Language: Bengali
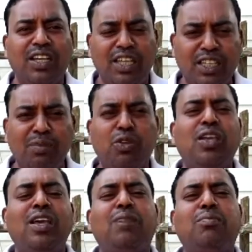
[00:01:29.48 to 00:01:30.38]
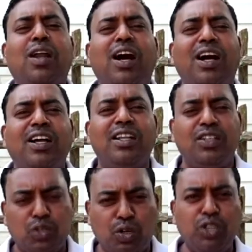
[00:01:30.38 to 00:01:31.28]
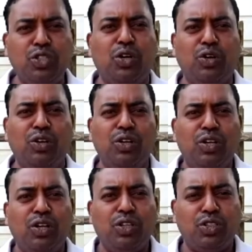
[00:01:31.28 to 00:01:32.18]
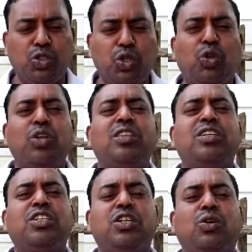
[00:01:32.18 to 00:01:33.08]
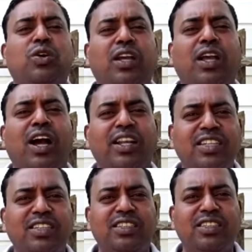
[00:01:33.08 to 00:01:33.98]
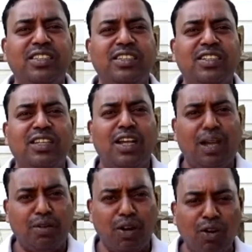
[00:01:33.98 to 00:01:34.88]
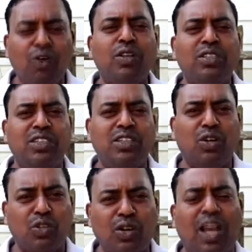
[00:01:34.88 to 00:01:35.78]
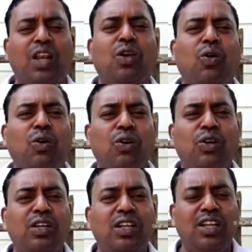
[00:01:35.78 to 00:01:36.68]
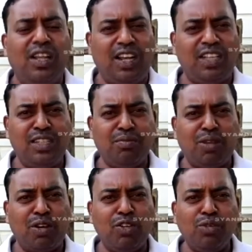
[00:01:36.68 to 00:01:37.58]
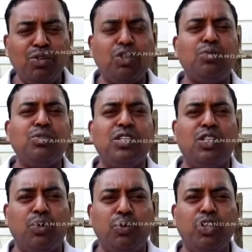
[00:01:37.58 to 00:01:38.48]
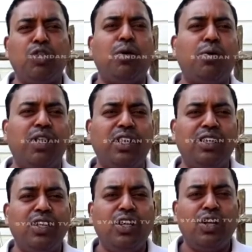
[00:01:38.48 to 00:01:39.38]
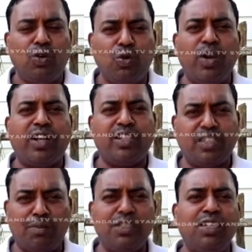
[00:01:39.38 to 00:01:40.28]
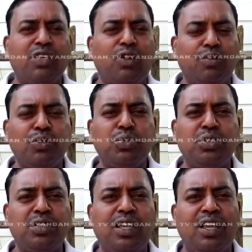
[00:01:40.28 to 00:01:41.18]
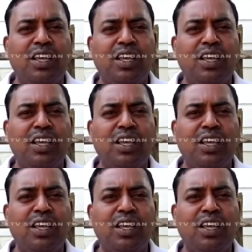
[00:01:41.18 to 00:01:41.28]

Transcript: ইতিমধ্যেই আমরা ছয়জন জনজাতি শিক্ষককে হারিয়েছি আমরা লক্ষ্য করেছি গতকালকেও রাজ্যের মাননীয় মুখ্যমন্ত্রী রবীন্দ্র ভবনের কোনো একটি সামাজিক কর্মসূচিতে